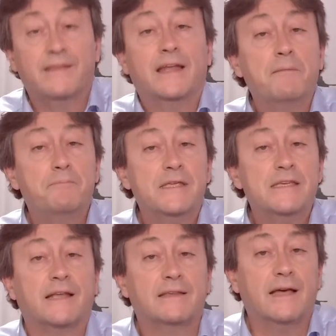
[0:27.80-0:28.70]
la
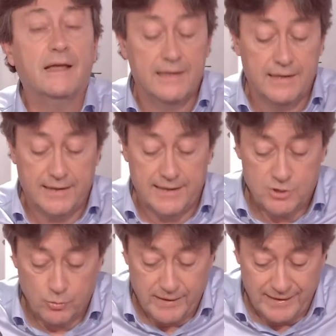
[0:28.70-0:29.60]
piñata,
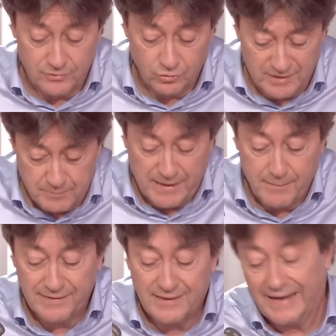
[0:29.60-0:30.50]
ese objeto
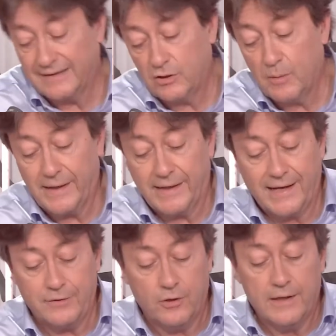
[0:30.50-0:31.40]
típicamente
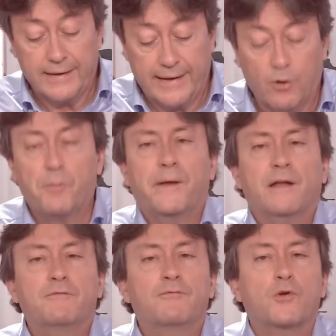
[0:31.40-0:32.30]
latinoamericano que
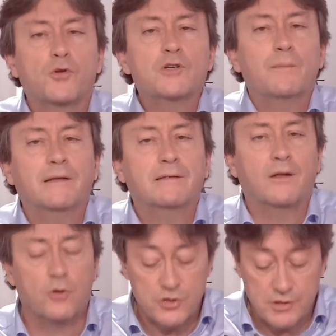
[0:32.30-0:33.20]
golpean
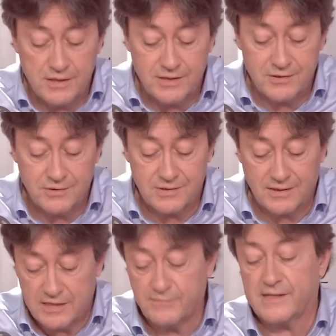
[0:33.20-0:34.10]
furiosamente los niños
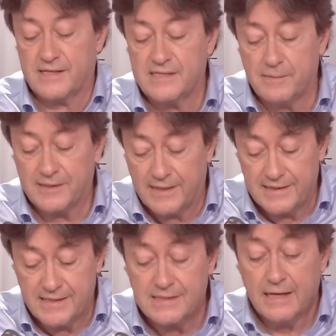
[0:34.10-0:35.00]
en las fiestas
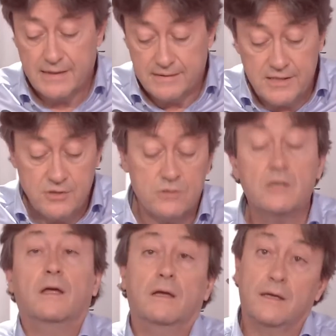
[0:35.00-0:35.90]
navideñas,
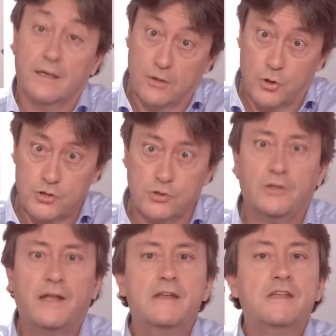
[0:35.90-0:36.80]
niños y los
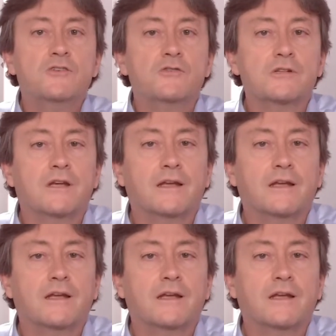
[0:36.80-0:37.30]
notan niños.